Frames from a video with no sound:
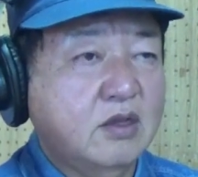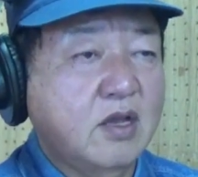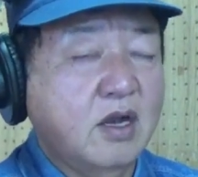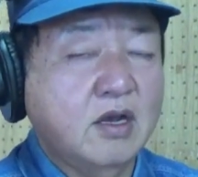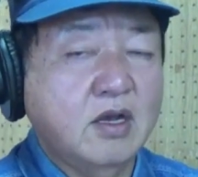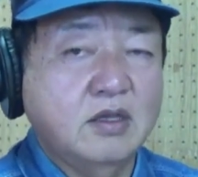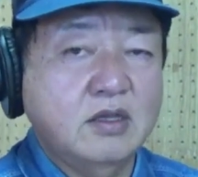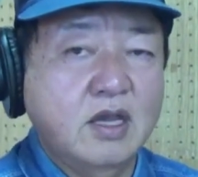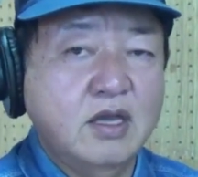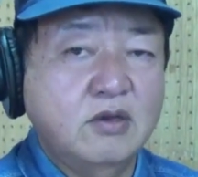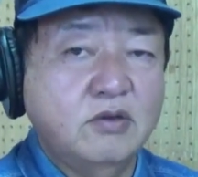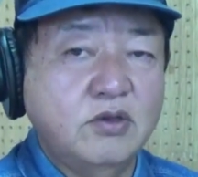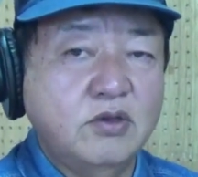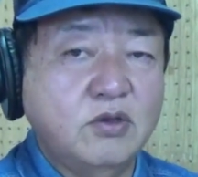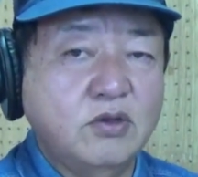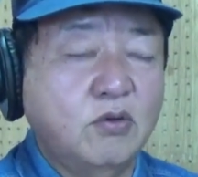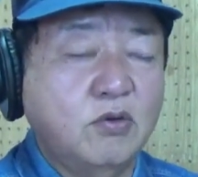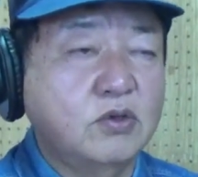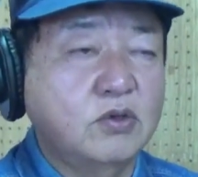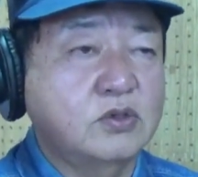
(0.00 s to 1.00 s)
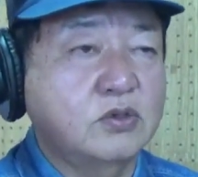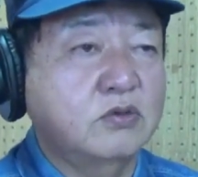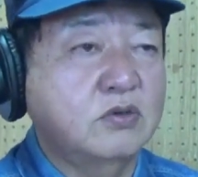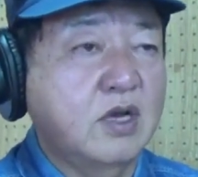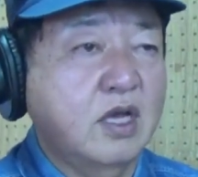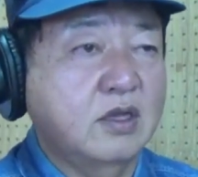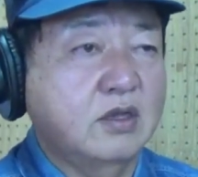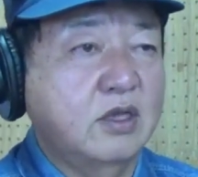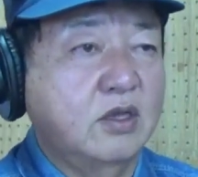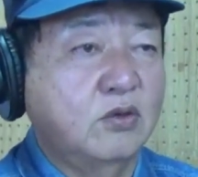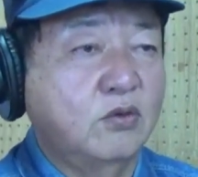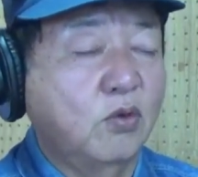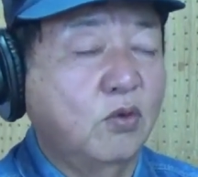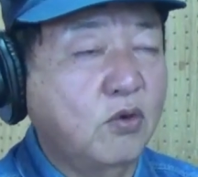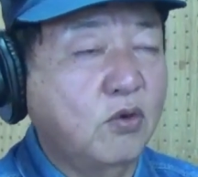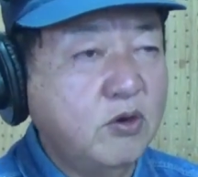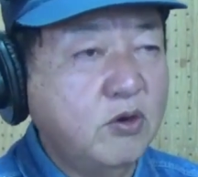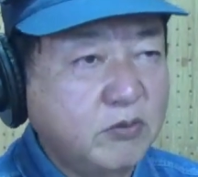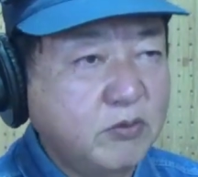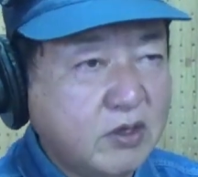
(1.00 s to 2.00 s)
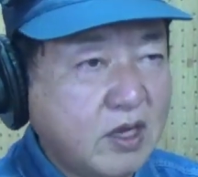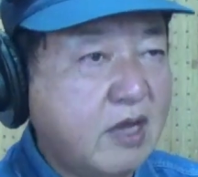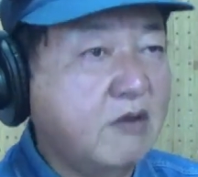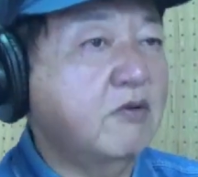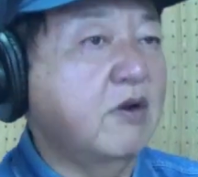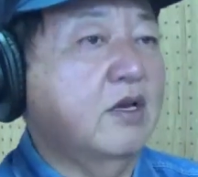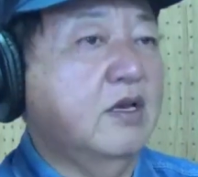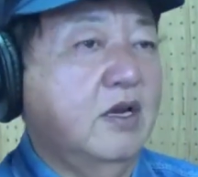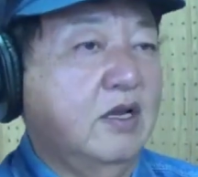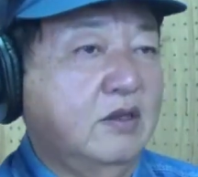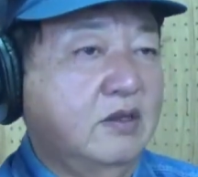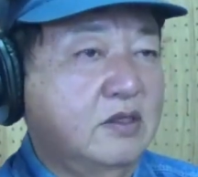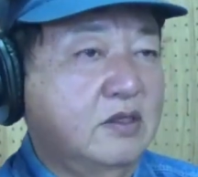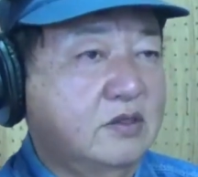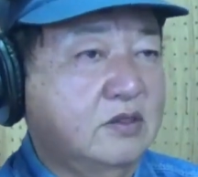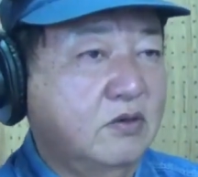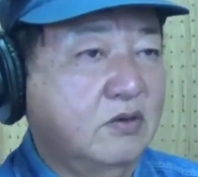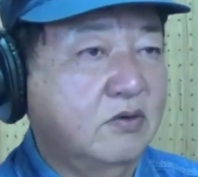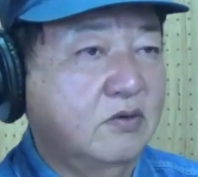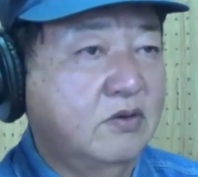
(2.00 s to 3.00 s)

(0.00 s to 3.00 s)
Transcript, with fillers: 高台の飛行場なんてどこにもないわけなんですよ。